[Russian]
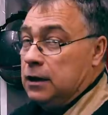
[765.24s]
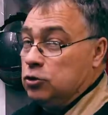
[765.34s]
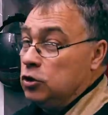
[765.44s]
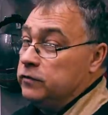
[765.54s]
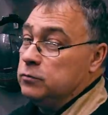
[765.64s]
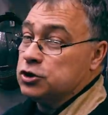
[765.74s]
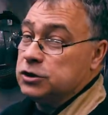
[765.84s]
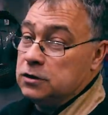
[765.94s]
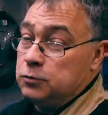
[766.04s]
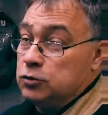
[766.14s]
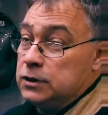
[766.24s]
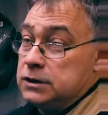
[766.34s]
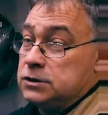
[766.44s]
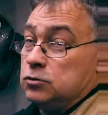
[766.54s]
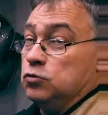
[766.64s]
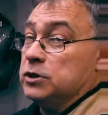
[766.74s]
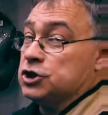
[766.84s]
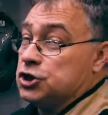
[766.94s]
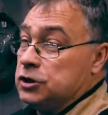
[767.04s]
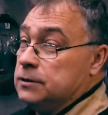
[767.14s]
какое вы можете наблюдать у
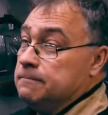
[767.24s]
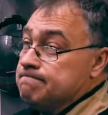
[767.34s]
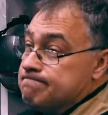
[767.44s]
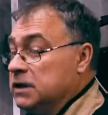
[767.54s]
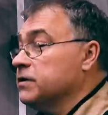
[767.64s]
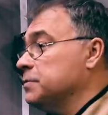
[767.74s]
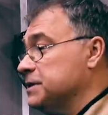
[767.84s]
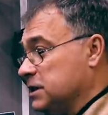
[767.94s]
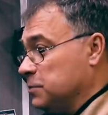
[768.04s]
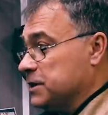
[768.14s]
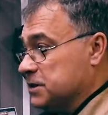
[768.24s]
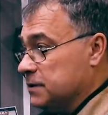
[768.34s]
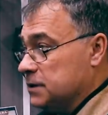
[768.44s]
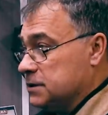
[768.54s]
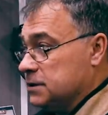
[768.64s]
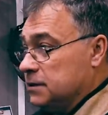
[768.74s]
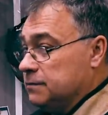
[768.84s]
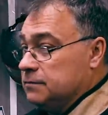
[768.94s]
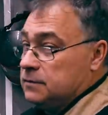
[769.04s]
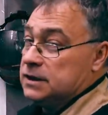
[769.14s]
машин европейских
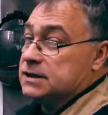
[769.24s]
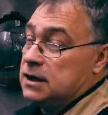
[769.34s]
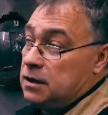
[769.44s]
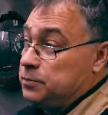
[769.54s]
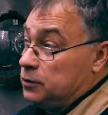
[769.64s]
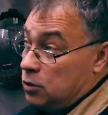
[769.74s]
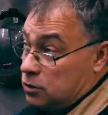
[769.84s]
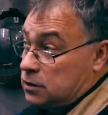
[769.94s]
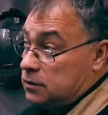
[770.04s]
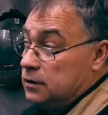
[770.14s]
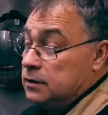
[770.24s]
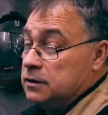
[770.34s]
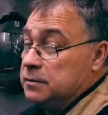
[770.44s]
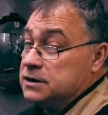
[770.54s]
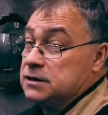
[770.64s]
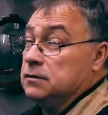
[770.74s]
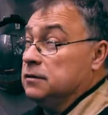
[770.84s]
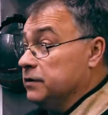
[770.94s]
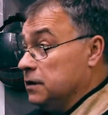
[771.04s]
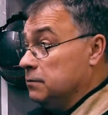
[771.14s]
производителей. ESAP, Lorch,
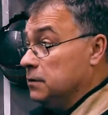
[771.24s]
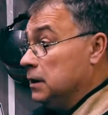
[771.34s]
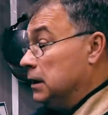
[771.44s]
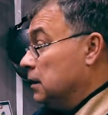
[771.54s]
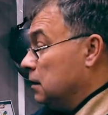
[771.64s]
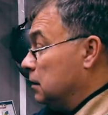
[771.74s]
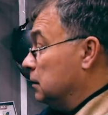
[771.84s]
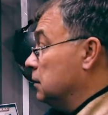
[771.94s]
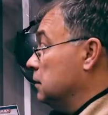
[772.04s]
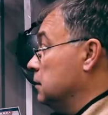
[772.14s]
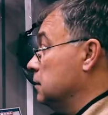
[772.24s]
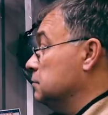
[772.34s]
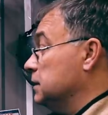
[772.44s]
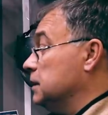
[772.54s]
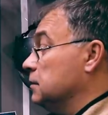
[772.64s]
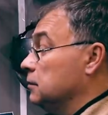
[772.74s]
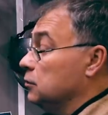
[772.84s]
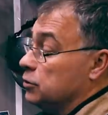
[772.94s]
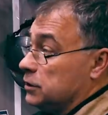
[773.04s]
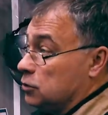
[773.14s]
немецкий EVM. Мы
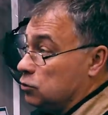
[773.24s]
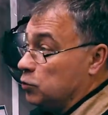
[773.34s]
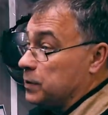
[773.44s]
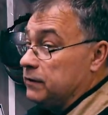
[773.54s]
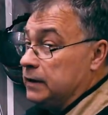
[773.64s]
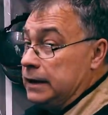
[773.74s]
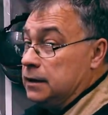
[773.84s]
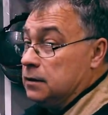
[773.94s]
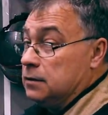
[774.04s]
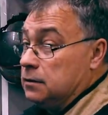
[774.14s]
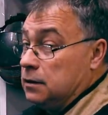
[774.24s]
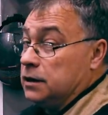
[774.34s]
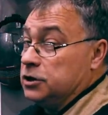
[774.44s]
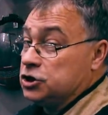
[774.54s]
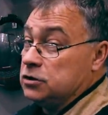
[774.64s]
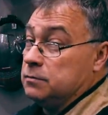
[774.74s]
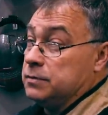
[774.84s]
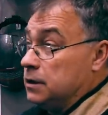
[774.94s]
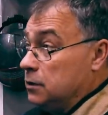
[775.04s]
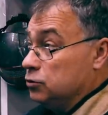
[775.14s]
логику управления, конечно,
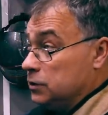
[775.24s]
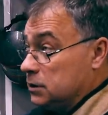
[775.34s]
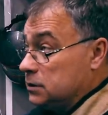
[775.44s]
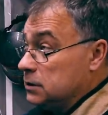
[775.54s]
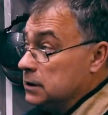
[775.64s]
брали у них,